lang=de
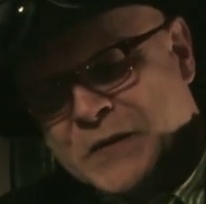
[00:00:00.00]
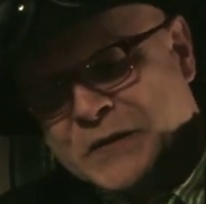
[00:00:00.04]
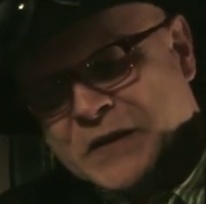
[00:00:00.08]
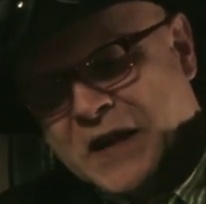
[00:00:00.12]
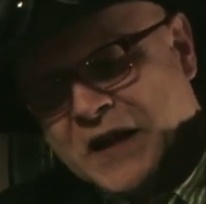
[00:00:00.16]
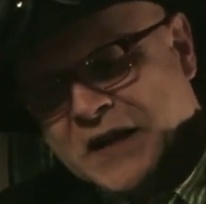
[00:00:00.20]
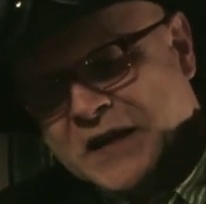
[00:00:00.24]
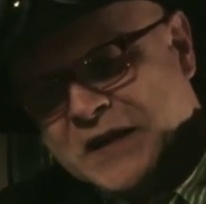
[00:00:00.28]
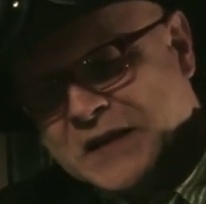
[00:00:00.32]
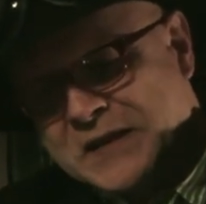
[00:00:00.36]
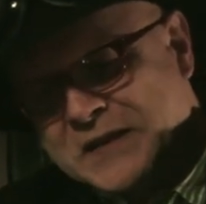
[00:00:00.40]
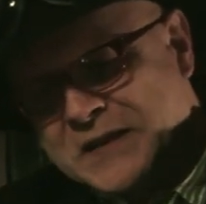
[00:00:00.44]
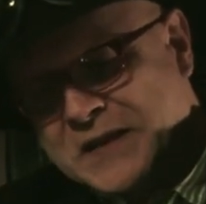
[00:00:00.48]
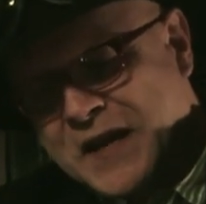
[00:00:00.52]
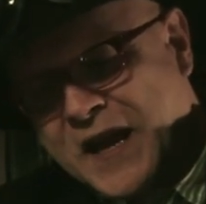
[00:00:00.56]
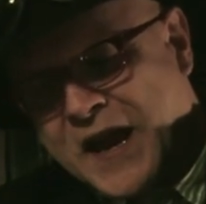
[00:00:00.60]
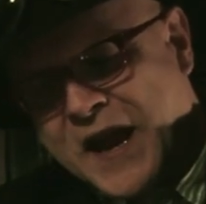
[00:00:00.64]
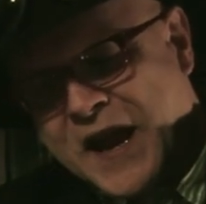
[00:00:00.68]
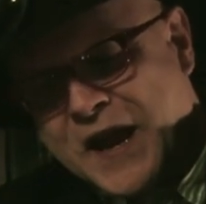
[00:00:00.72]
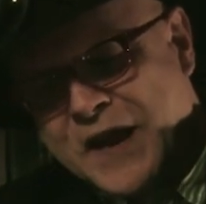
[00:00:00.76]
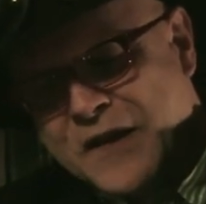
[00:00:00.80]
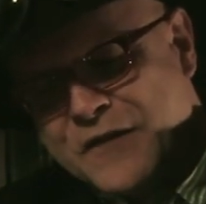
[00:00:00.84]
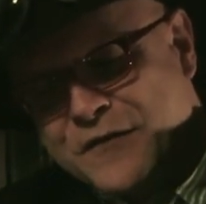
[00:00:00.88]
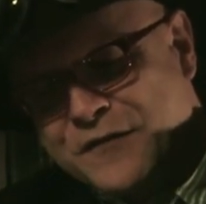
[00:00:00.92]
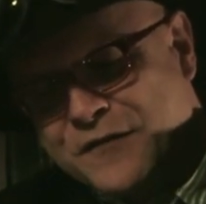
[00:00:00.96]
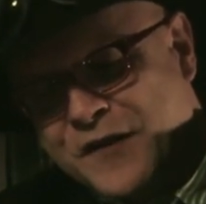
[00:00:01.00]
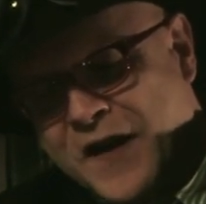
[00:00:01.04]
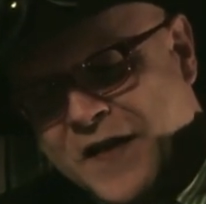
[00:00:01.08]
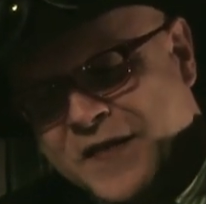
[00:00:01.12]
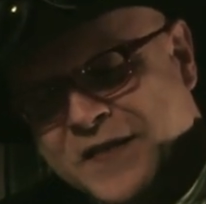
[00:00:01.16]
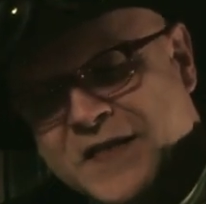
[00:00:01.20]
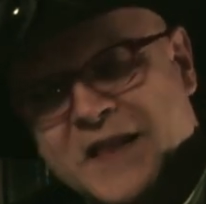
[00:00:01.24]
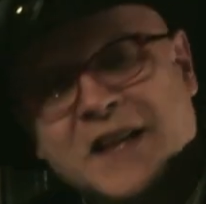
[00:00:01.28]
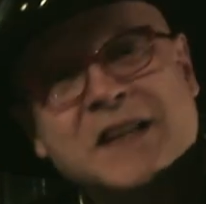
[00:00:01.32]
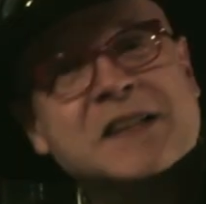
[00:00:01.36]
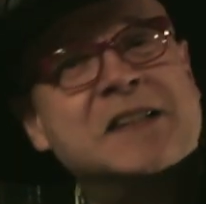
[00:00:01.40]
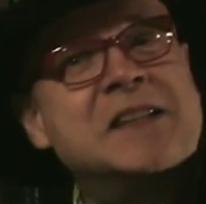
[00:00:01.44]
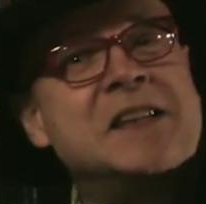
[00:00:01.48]
da ist ein
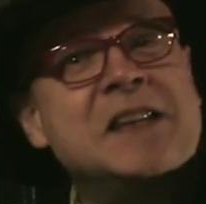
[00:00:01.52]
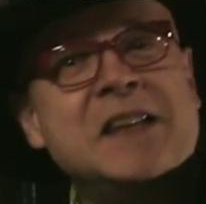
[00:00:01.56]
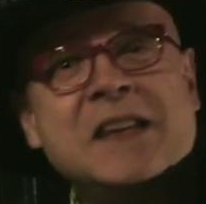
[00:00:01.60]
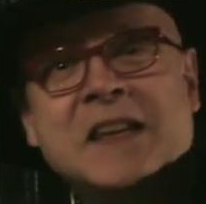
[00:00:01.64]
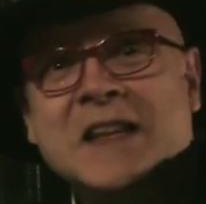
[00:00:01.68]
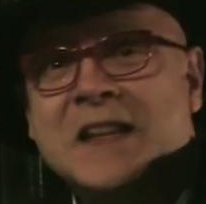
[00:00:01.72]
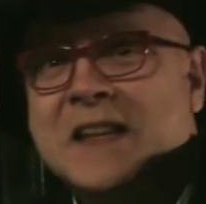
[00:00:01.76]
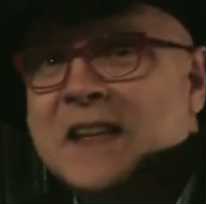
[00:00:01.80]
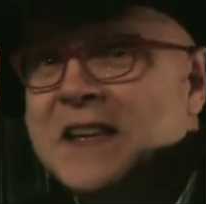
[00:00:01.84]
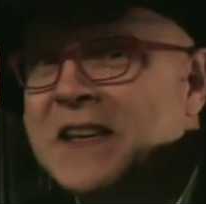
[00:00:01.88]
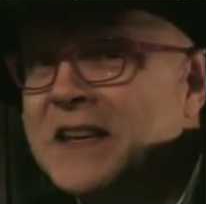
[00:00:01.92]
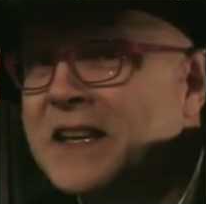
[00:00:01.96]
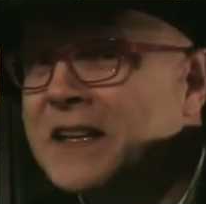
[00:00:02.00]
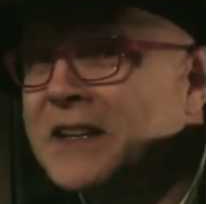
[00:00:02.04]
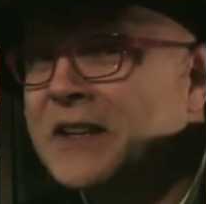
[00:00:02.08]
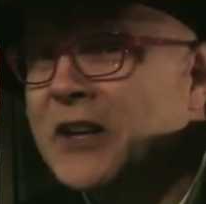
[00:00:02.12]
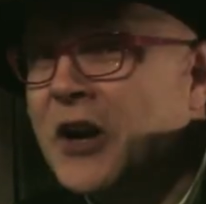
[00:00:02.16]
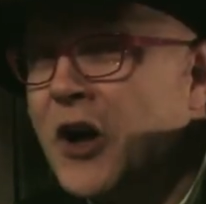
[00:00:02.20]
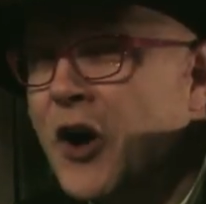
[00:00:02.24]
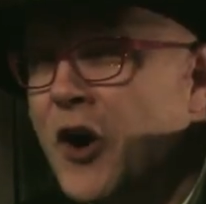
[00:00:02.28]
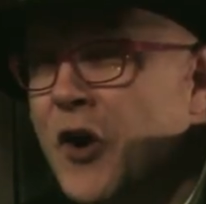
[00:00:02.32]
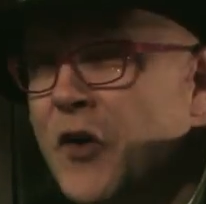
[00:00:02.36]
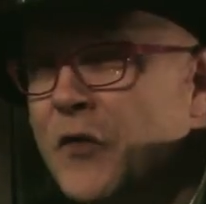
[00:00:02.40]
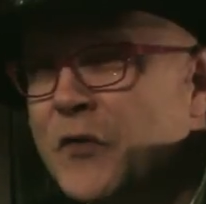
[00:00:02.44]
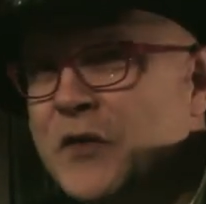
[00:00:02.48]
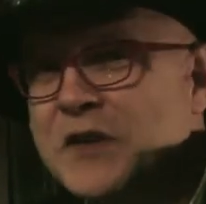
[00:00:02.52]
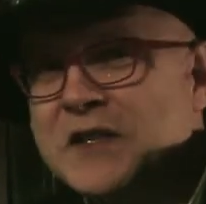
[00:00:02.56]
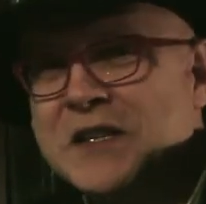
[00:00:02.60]
Fantasietier drauf.